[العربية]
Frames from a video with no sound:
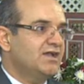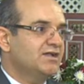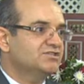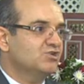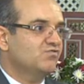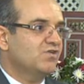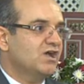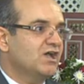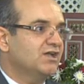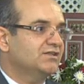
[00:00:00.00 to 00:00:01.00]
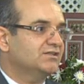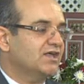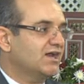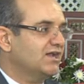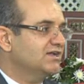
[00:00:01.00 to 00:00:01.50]
آه، سوف آه،
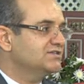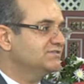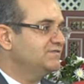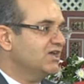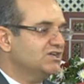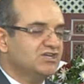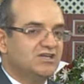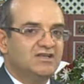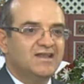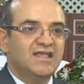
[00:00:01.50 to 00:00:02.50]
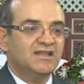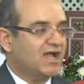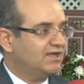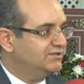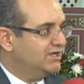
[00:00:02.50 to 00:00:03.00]
تتركز في أجل لا
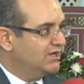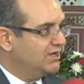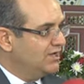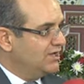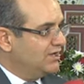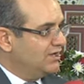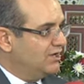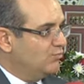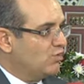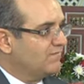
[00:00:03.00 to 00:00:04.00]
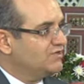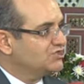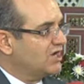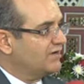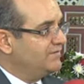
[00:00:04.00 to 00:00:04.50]
يتعدى آه، موفى
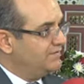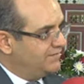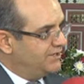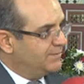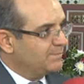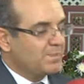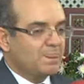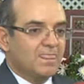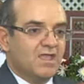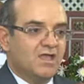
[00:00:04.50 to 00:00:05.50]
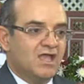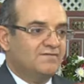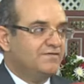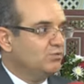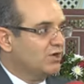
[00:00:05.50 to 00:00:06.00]
شهر فيفري
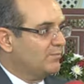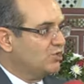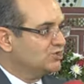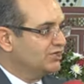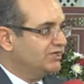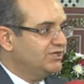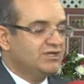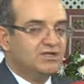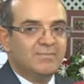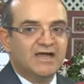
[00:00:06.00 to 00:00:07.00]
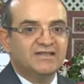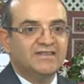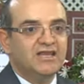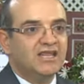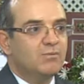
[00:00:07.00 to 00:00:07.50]
2024 بعد
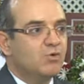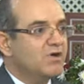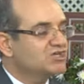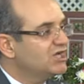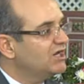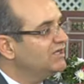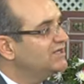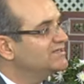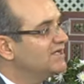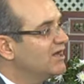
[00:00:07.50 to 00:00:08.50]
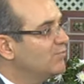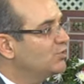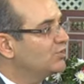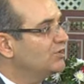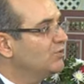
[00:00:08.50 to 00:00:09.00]
ذلك مباشرة
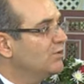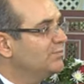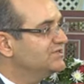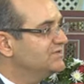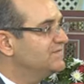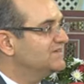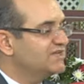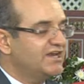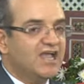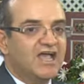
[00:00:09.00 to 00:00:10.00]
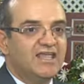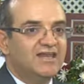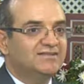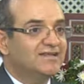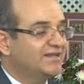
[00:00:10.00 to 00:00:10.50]
سنمر وبصفة سريعة
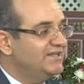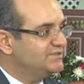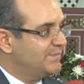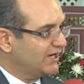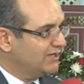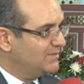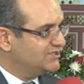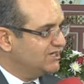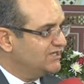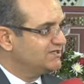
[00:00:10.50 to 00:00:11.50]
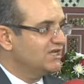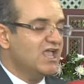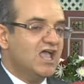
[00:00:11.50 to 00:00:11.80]
إلى تركيز باقي المجالس